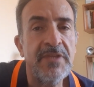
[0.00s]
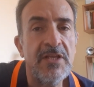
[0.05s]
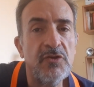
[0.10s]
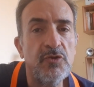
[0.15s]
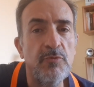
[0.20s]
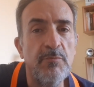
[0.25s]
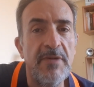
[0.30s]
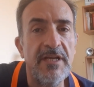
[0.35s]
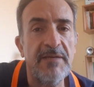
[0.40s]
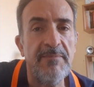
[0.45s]

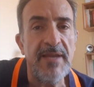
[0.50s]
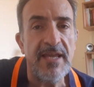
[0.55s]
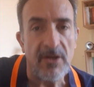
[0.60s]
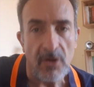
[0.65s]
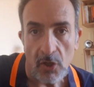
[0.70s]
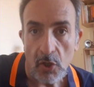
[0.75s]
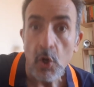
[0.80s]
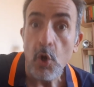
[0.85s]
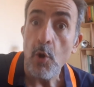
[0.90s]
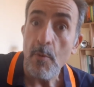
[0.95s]
su Black
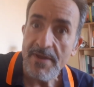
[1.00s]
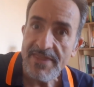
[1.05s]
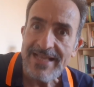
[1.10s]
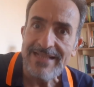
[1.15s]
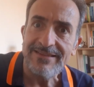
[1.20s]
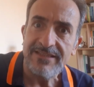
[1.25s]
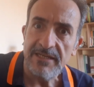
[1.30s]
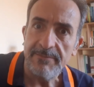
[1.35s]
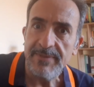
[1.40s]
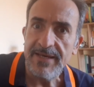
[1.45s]
Mirror, come
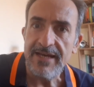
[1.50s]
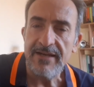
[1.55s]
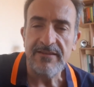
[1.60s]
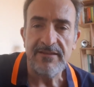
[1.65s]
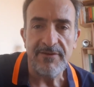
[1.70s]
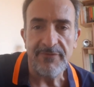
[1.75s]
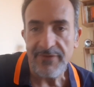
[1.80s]
d'altra parte